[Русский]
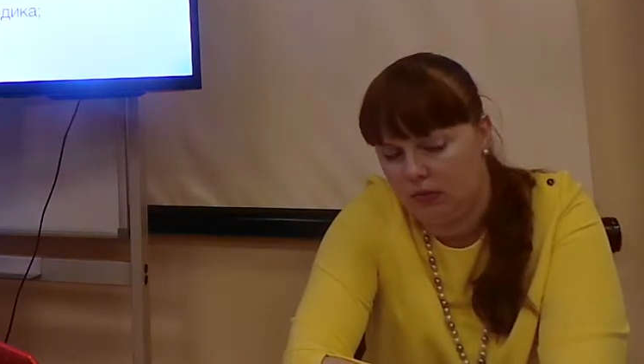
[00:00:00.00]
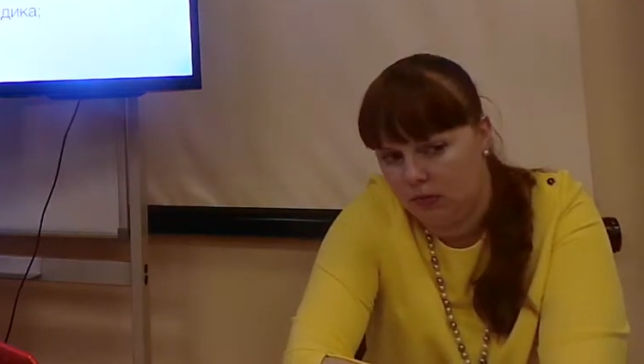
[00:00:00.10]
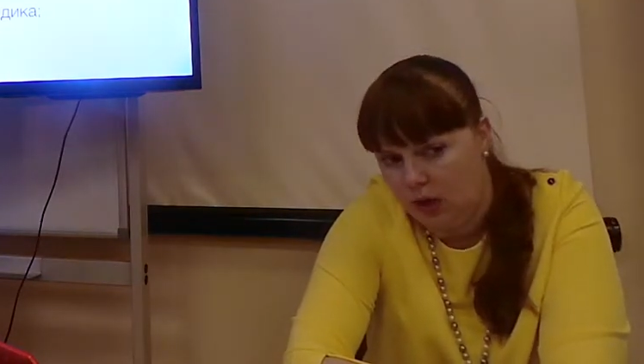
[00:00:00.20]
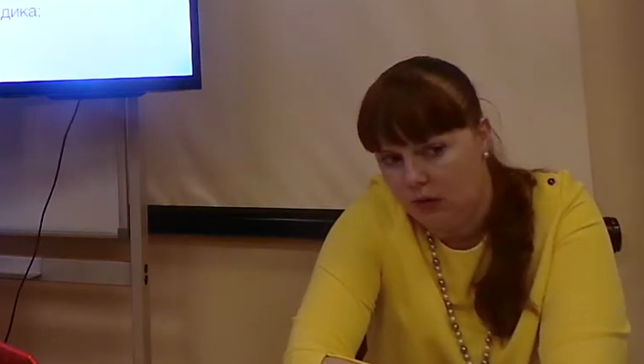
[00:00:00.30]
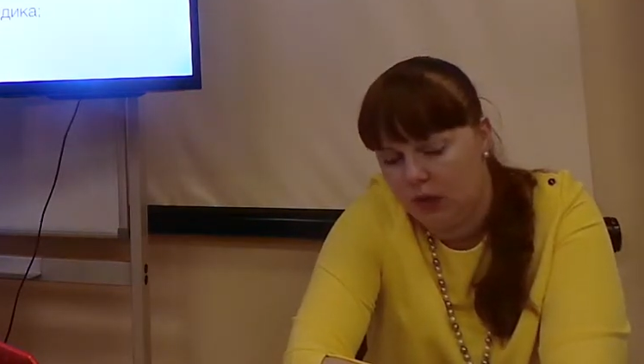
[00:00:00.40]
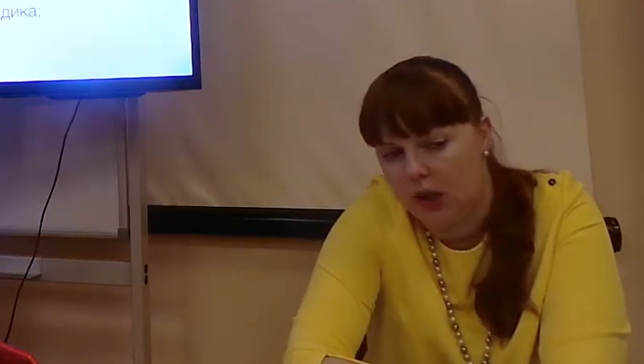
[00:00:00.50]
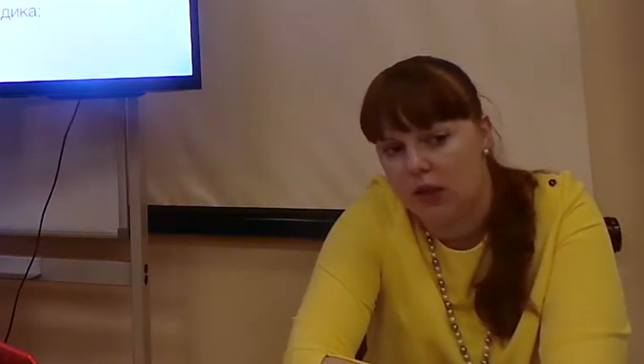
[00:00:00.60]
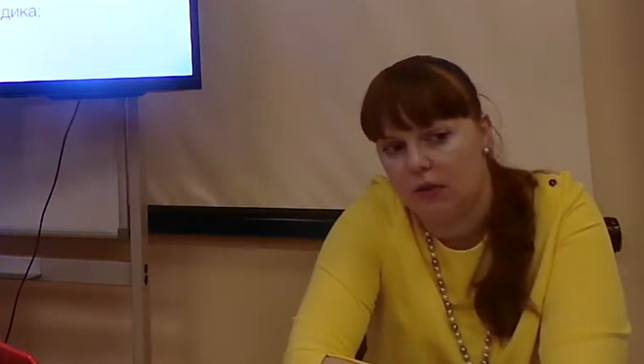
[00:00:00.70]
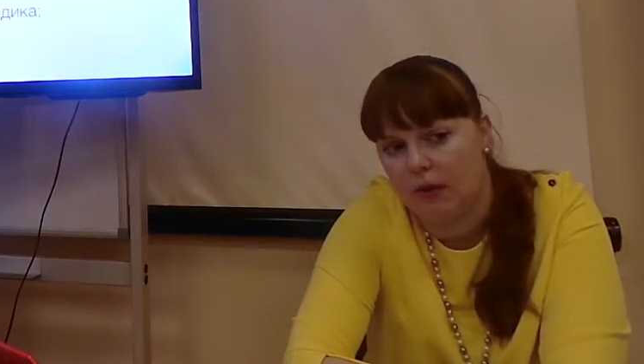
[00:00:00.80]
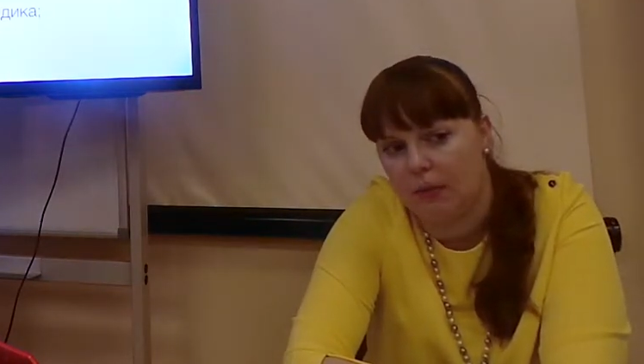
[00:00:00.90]
у кого
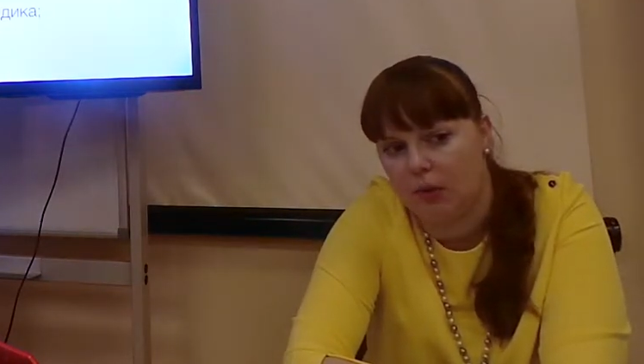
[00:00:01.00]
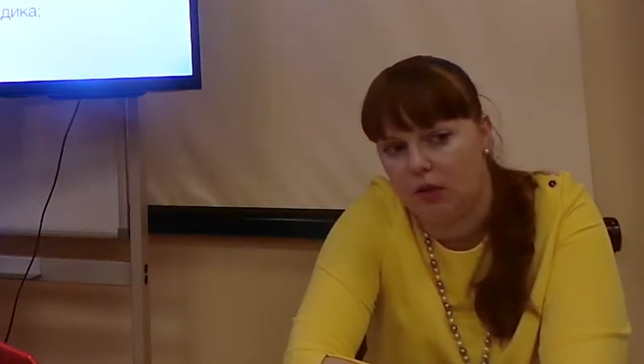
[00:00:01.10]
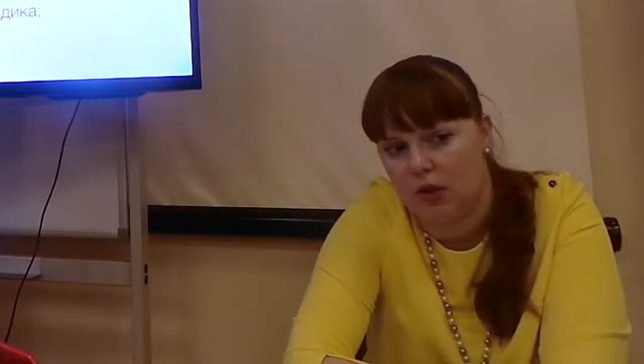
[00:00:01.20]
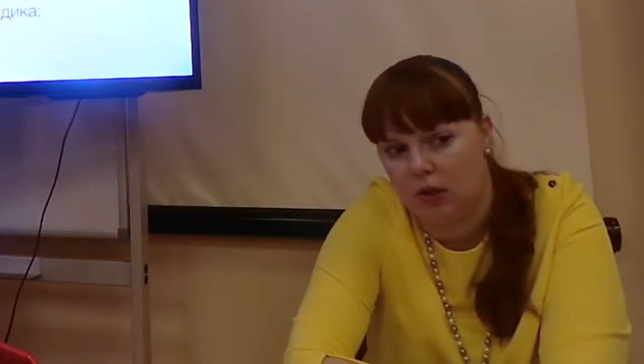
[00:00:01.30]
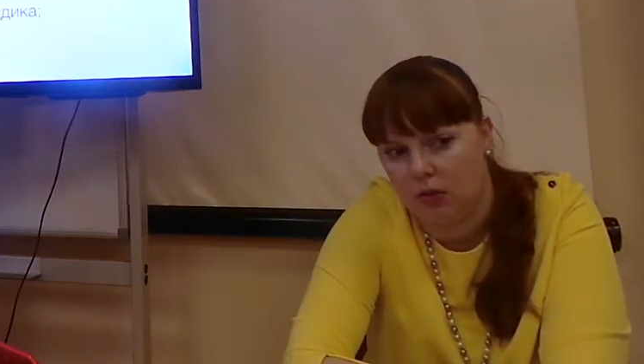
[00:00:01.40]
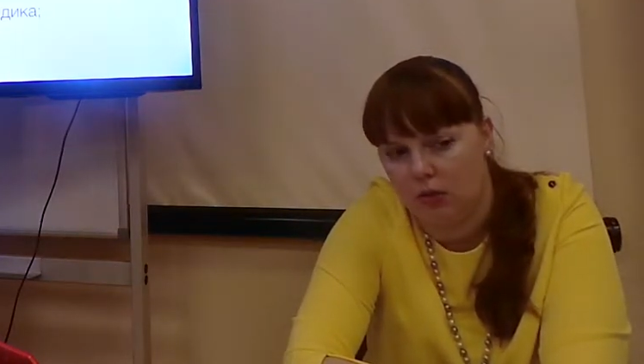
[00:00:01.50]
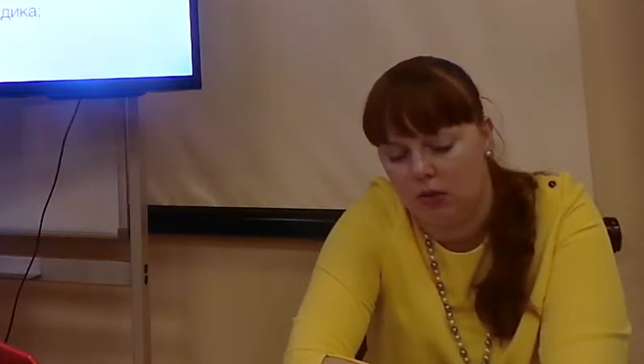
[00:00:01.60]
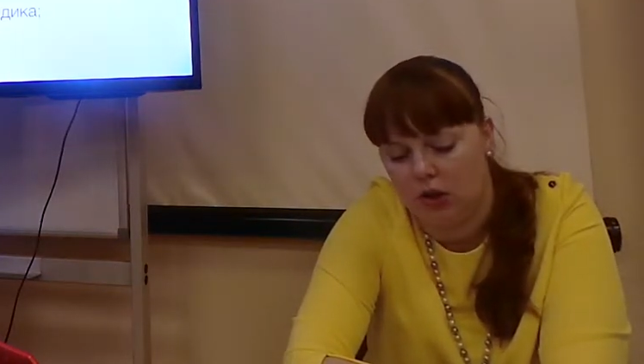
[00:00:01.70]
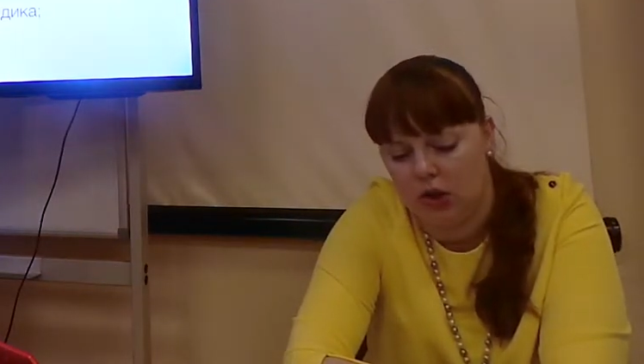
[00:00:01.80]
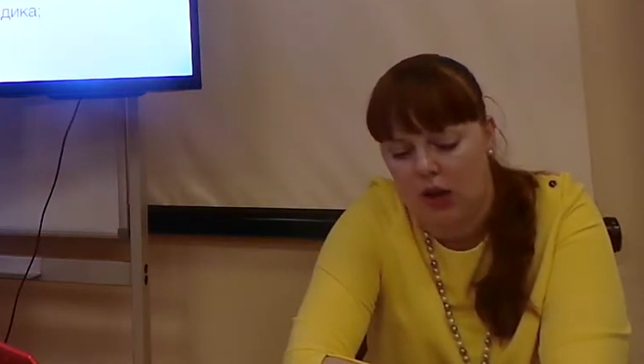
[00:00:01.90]
есть вопросы, кто
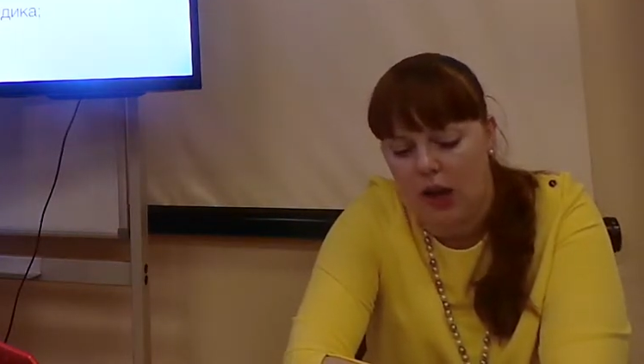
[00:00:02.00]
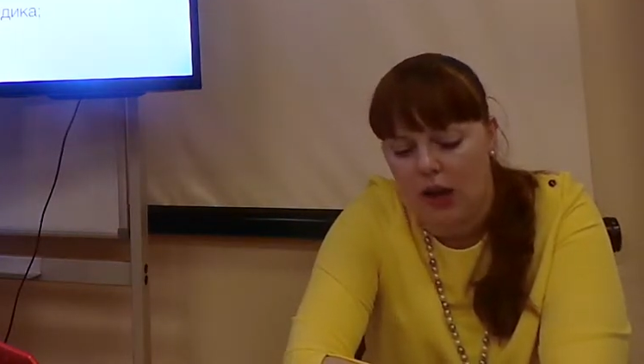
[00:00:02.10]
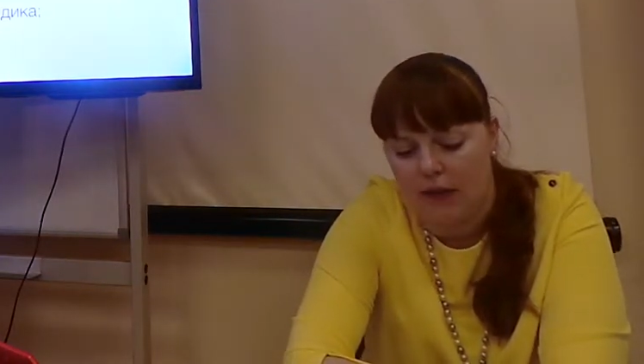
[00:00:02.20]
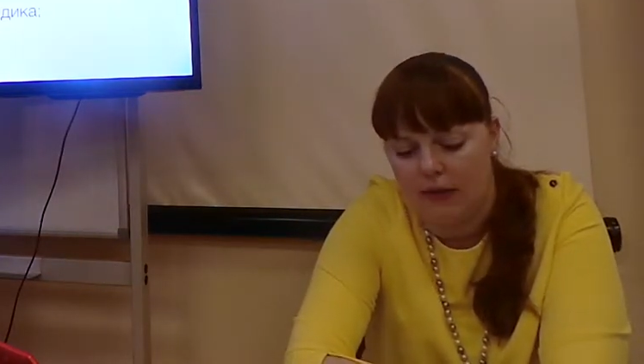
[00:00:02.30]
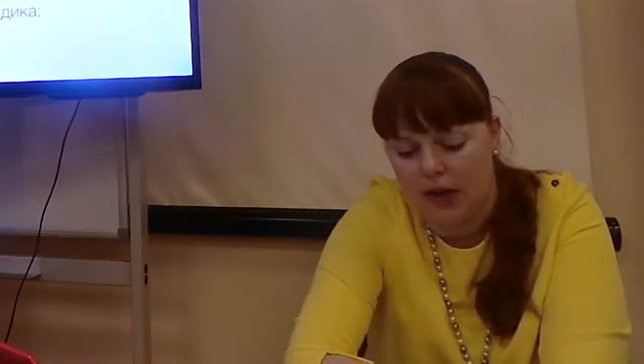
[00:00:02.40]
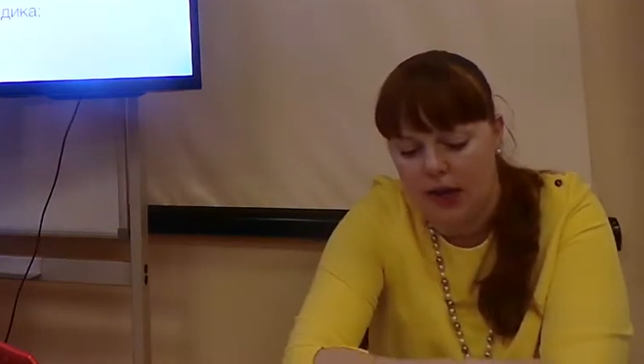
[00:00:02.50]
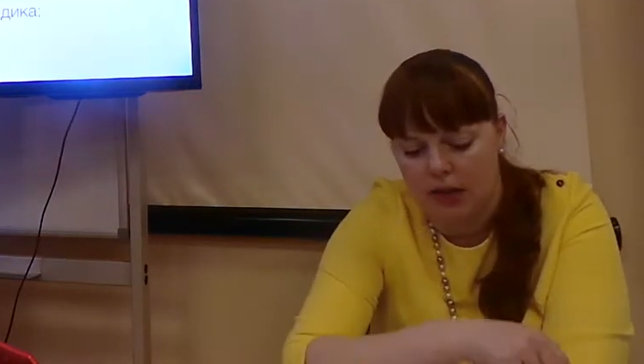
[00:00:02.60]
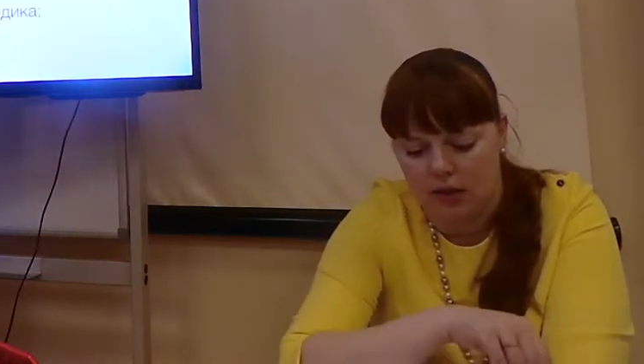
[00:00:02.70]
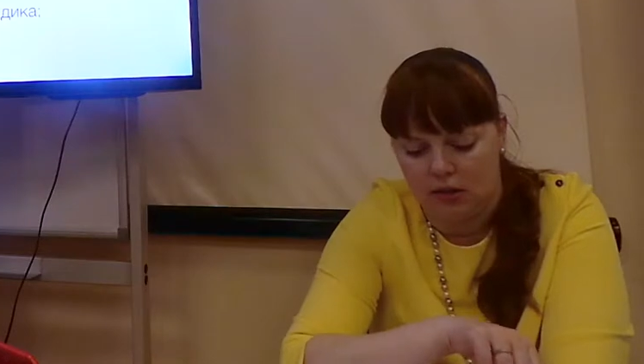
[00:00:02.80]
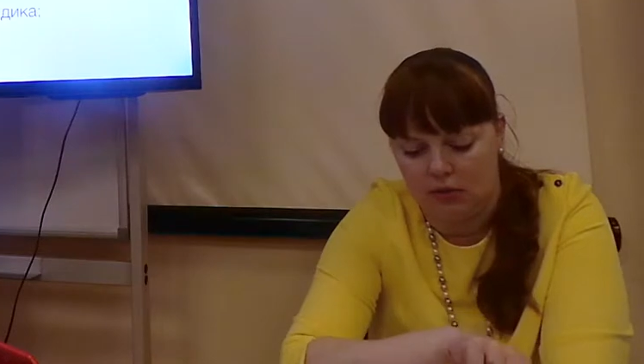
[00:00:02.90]
хочет,
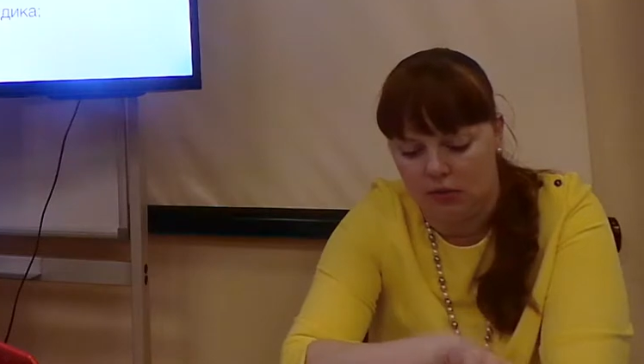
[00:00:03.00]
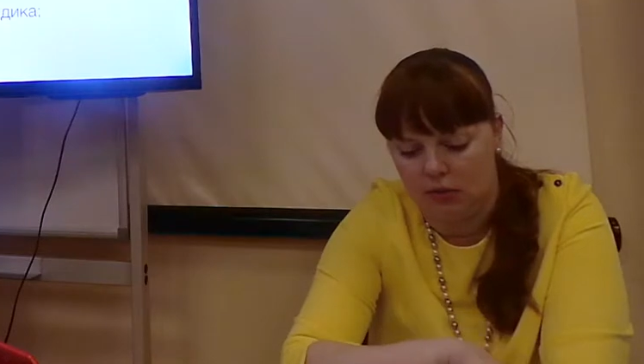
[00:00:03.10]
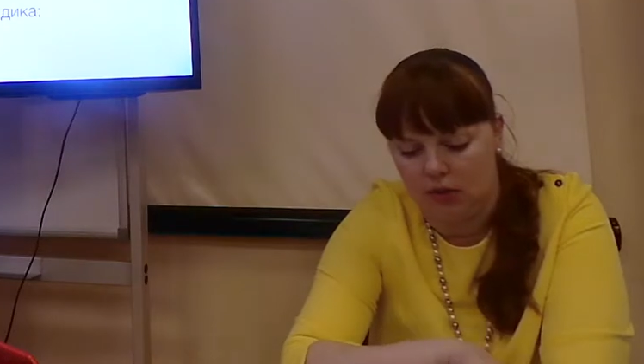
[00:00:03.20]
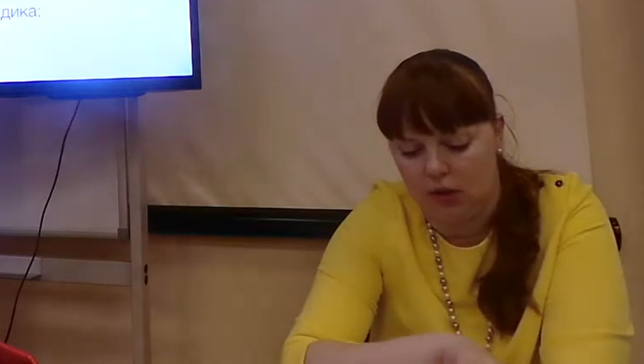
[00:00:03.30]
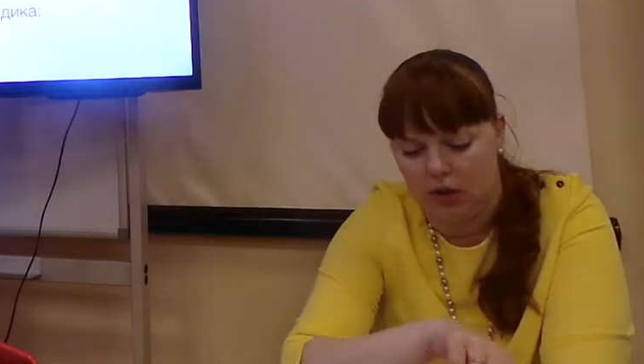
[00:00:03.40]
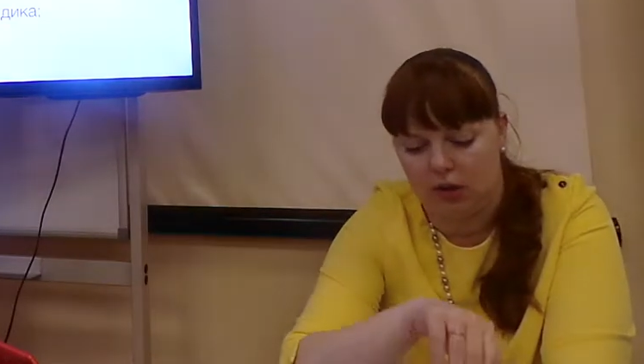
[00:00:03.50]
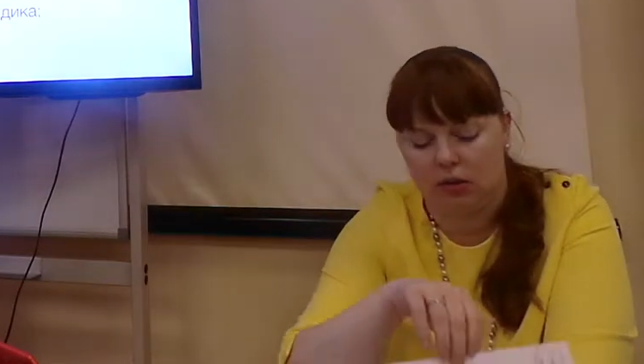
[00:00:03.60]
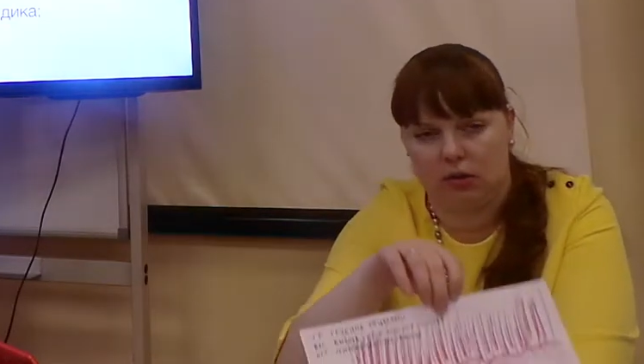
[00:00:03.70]
взять в руки